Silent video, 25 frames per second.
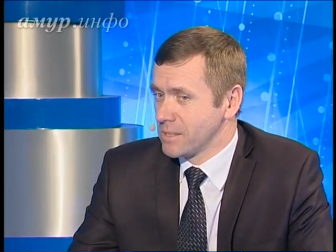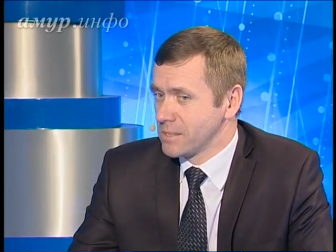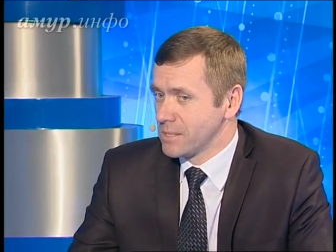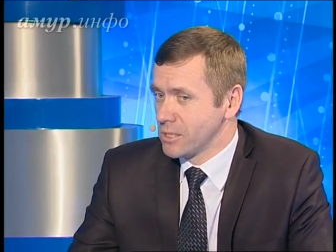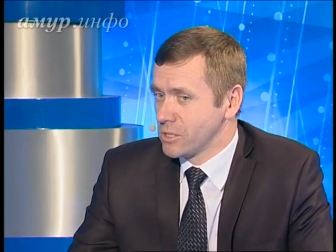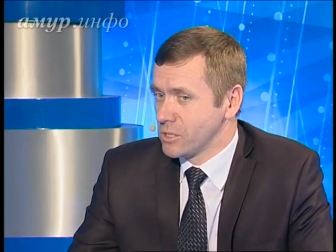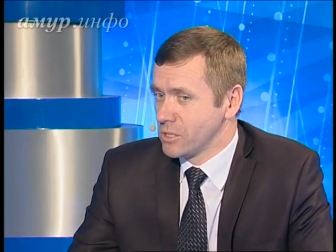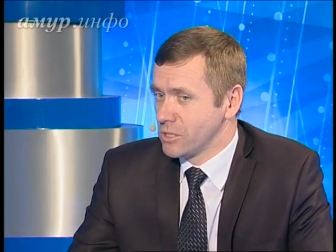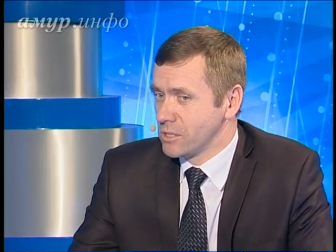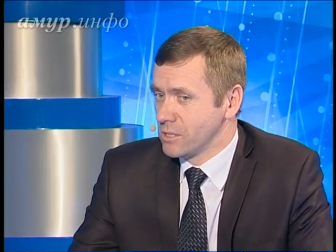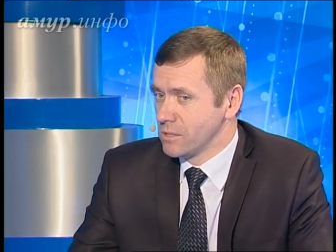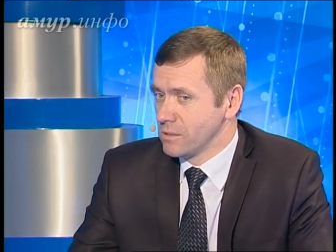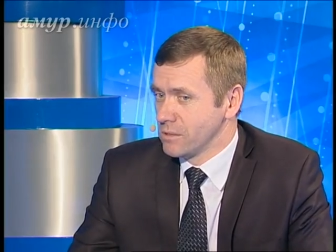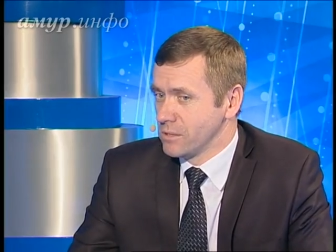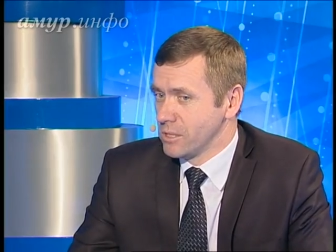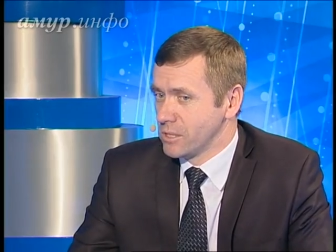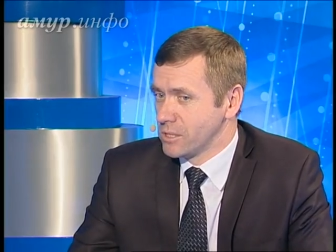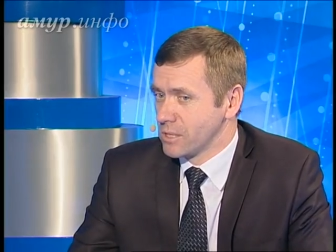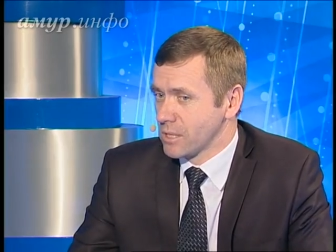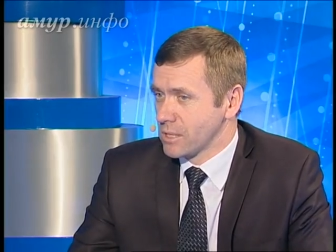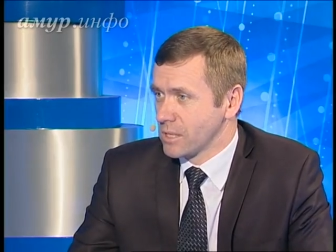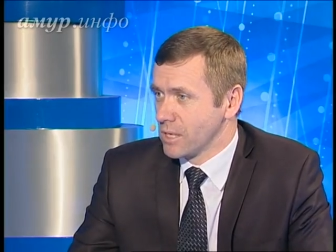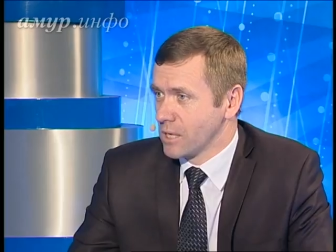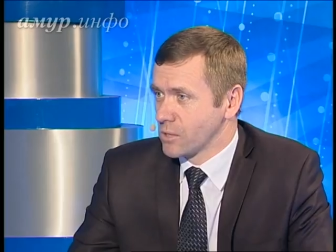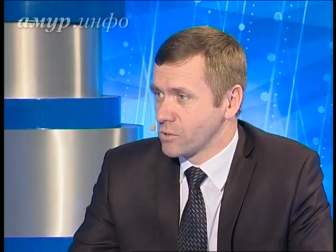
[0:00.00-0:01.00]
защитил
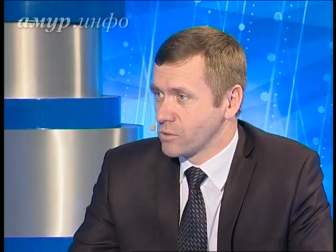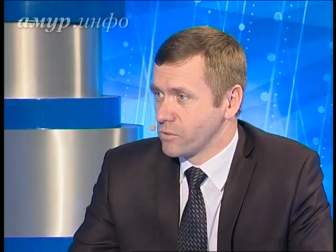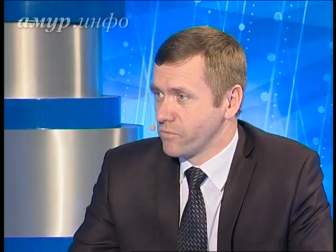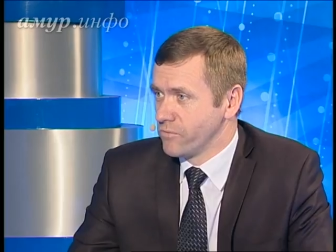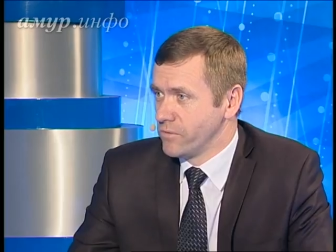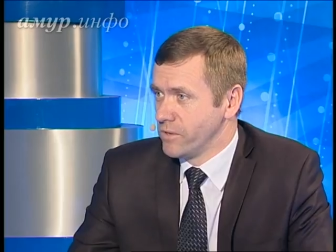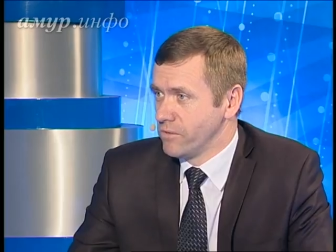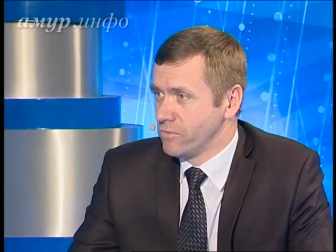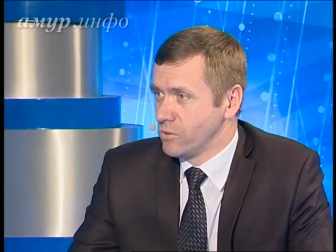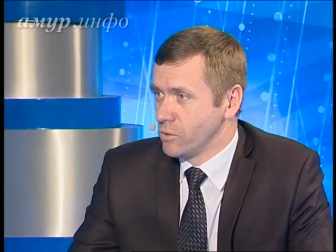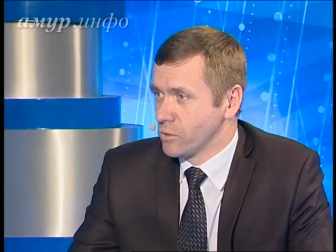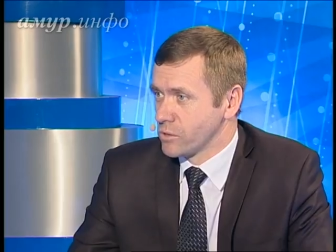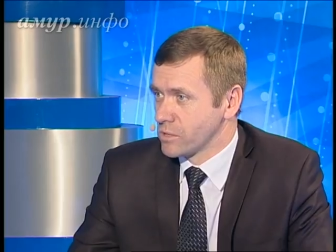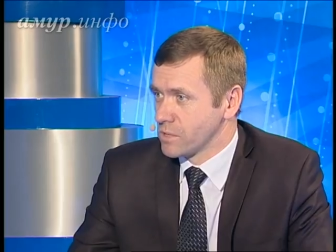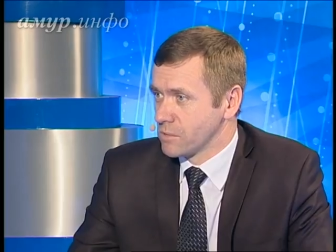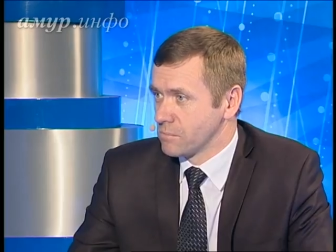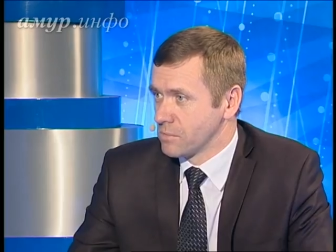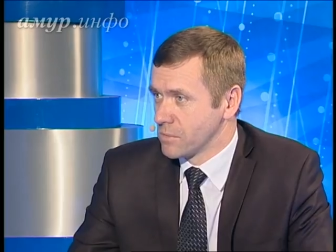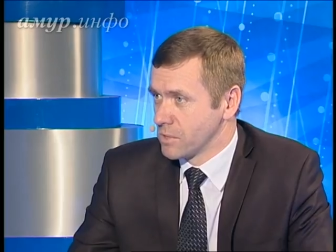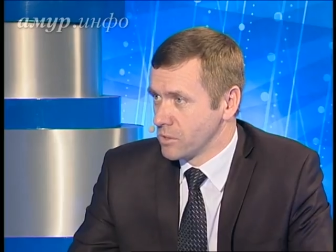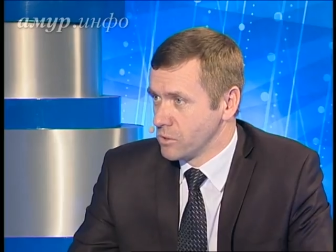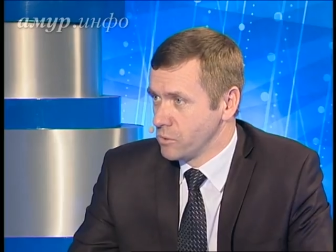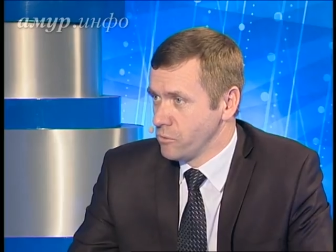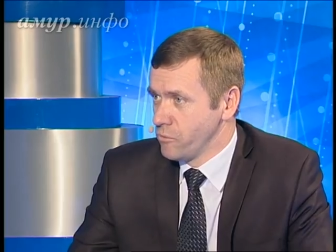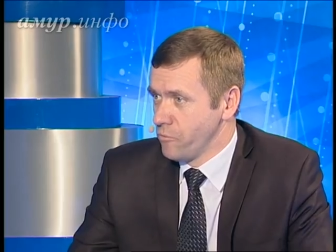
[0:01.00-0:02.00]
диссертацию в 90-м
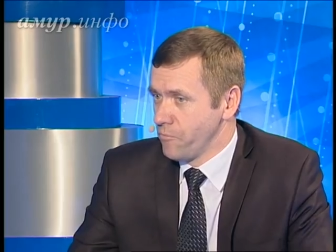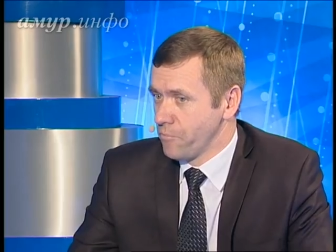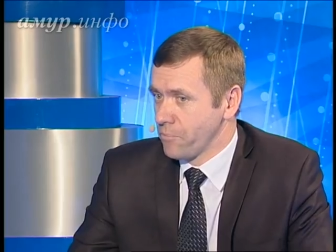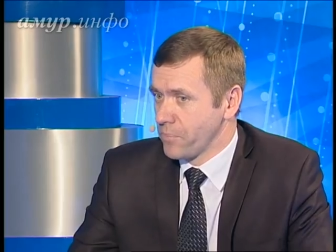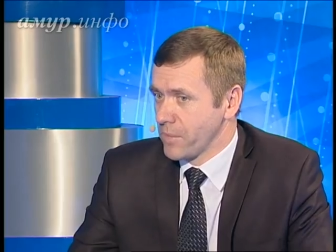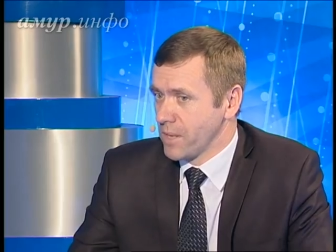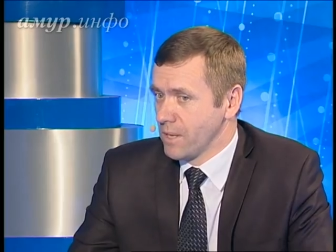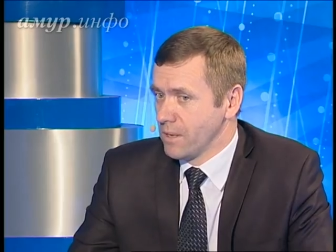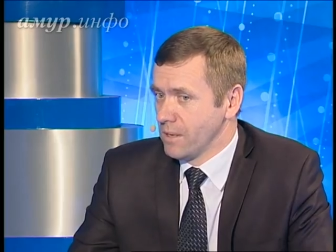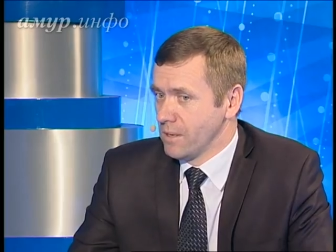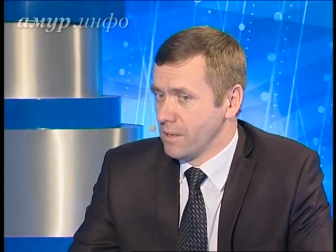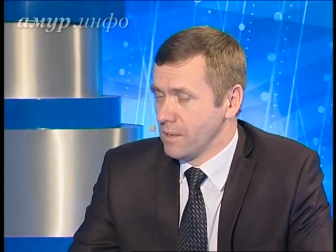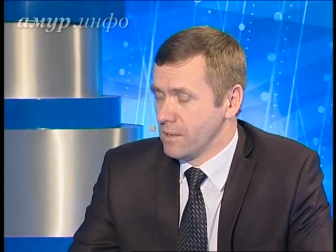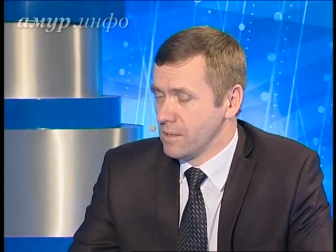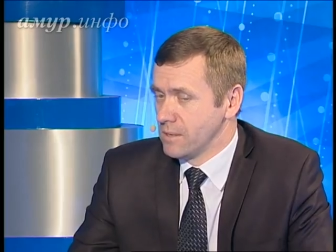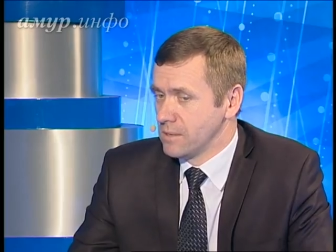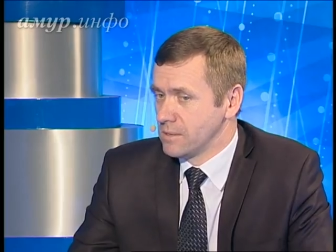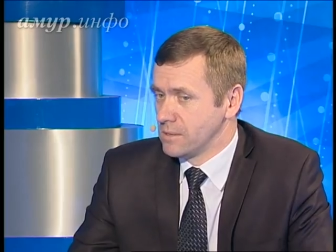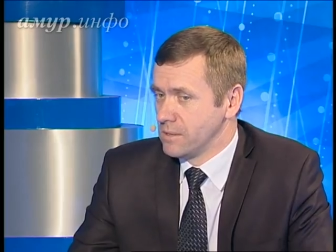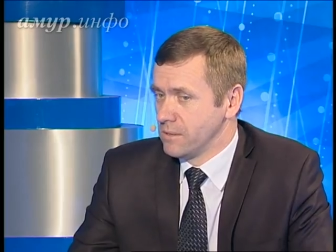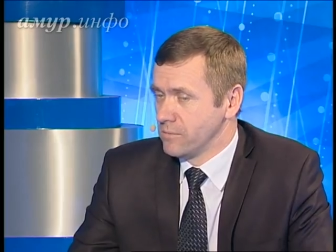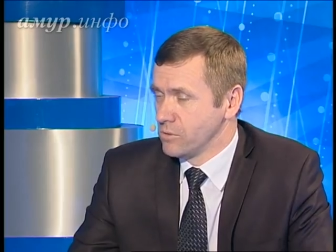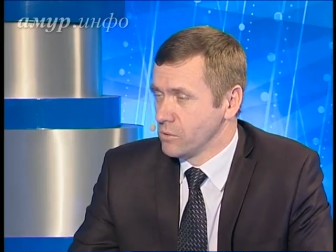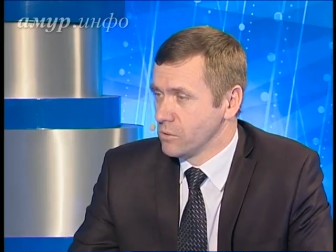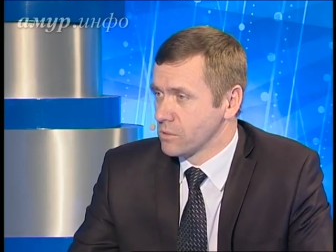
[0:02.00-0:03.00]
году, и с
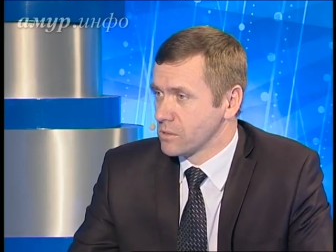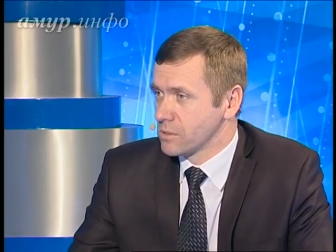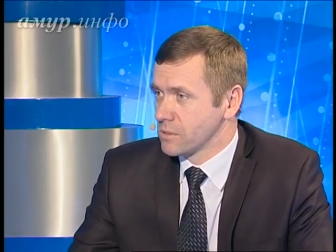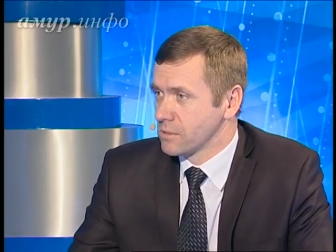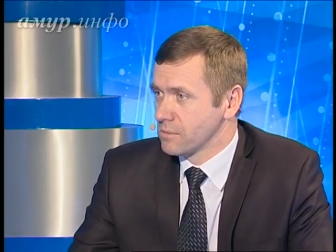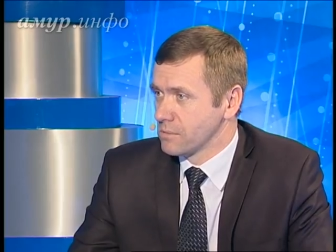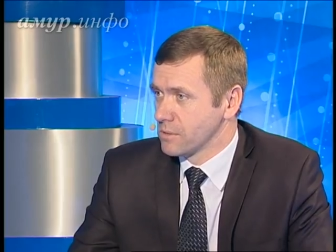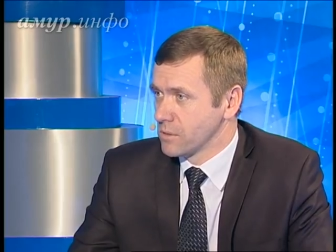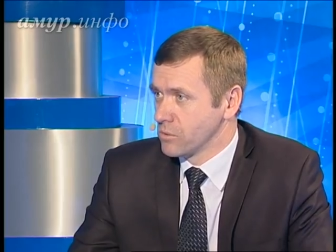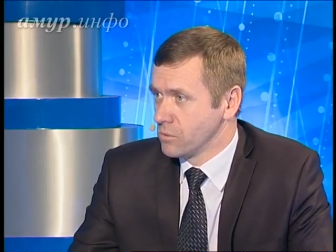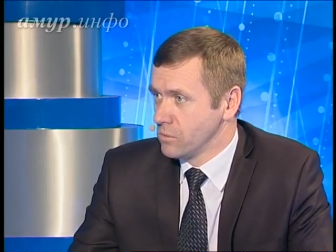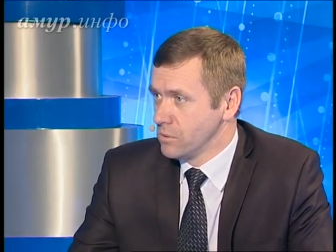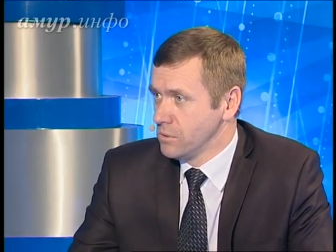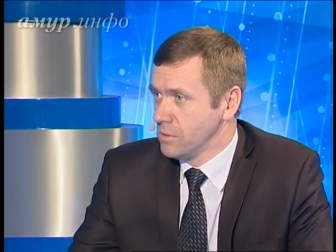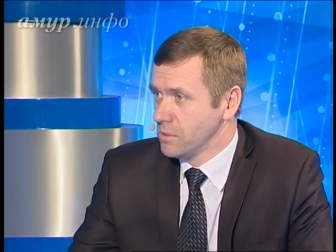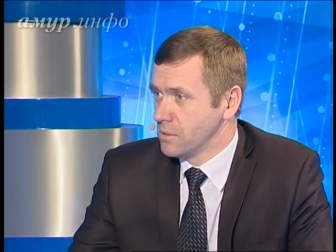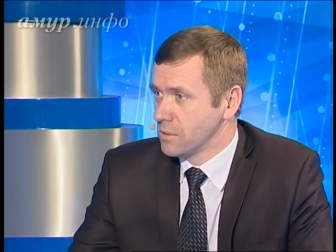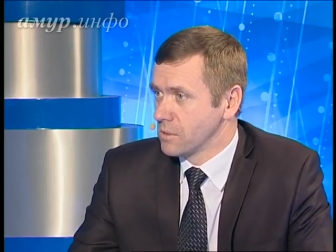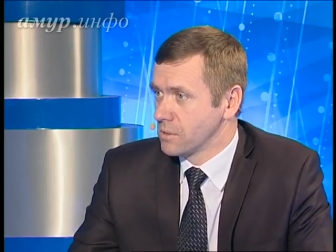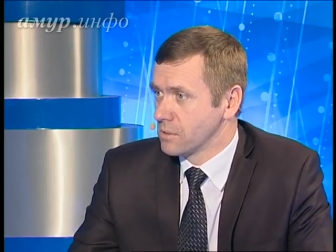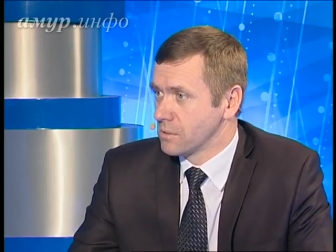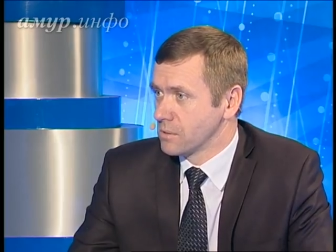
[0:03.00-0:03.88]
90-го года